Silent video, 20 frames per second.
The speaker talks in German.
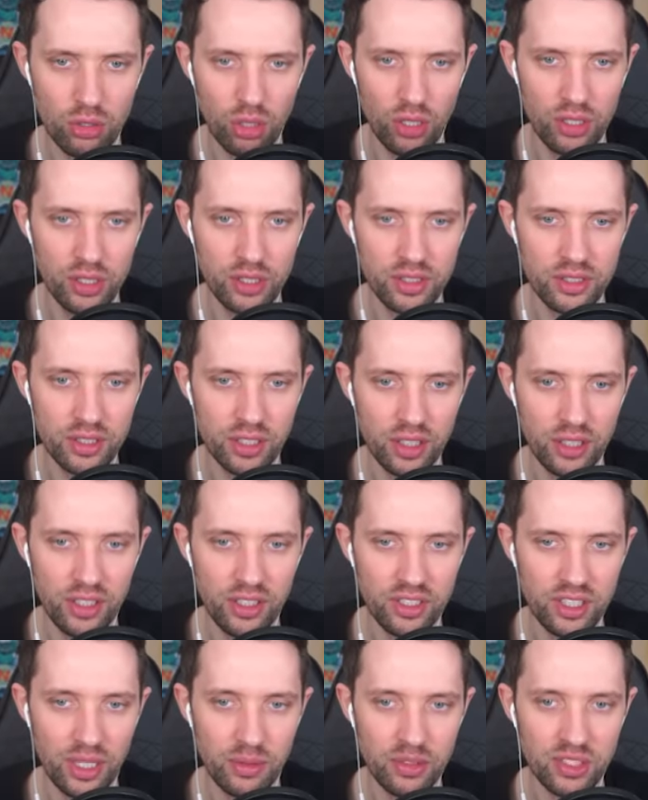Gold. Ja, nee,
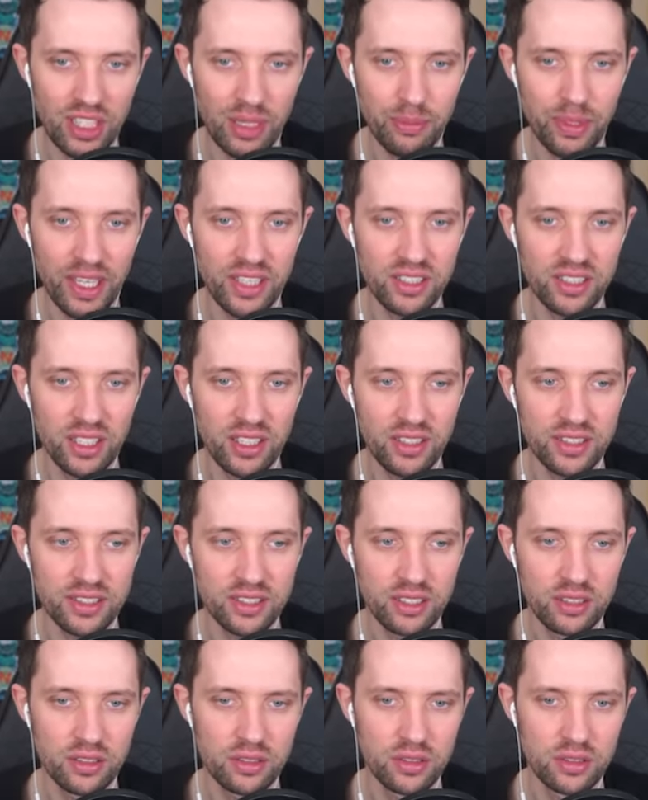ich habe ich hab eigentlich
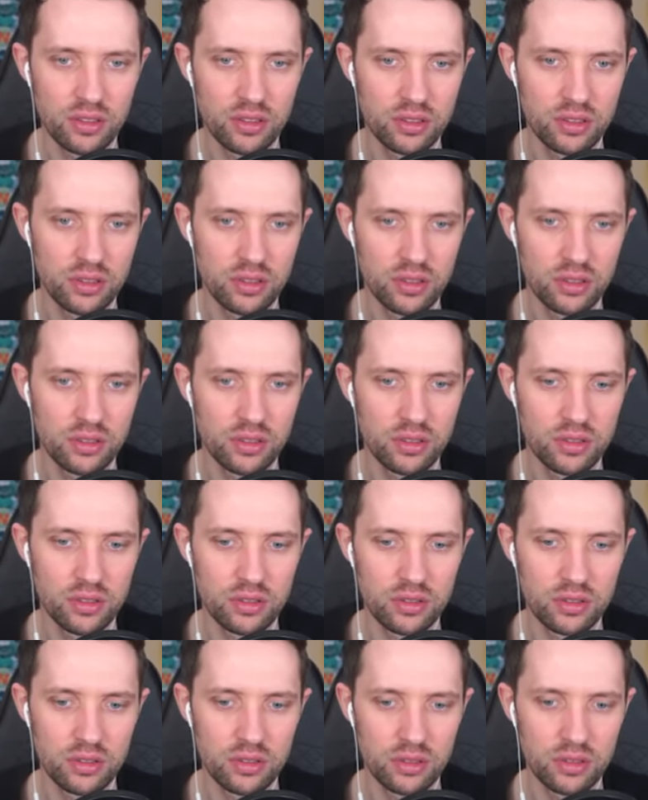alles.
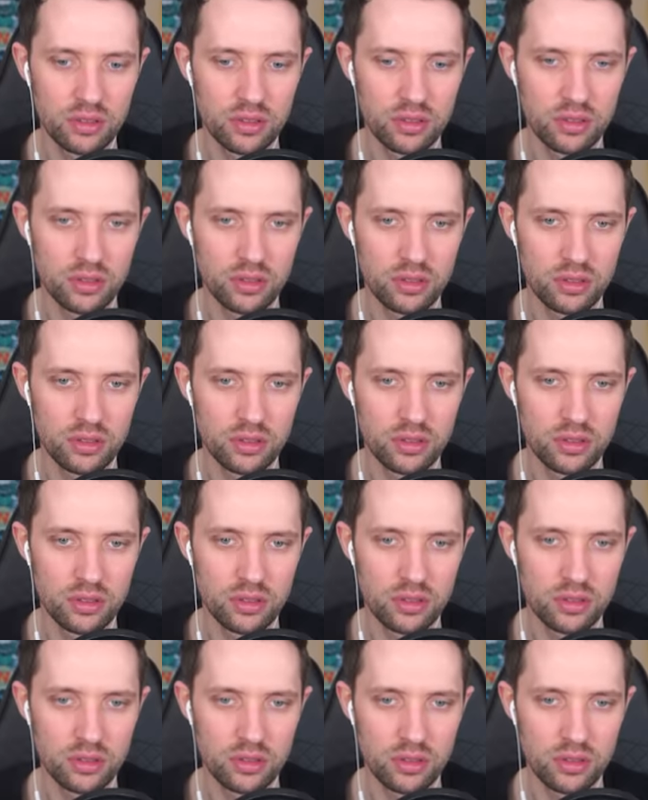Ja, okay.